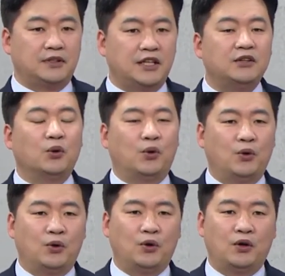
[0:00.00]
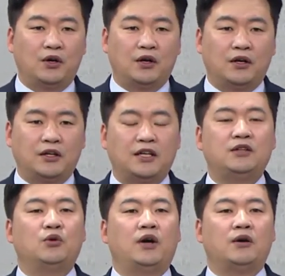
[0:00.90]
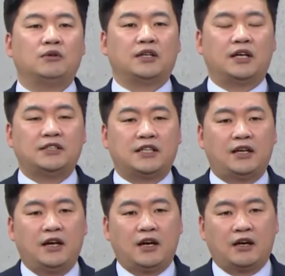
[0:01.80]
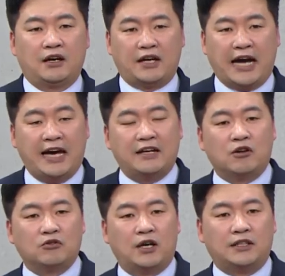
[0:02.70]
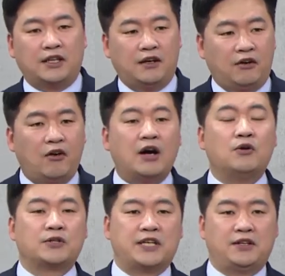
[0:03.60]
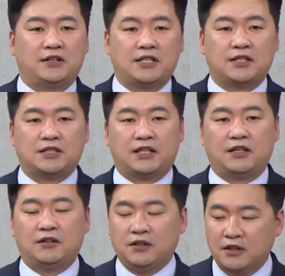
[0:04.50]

인도. 아. 인도에 우리가 이제 어, 가야를 건국할 때 허황옥 세력이 있었잖아요.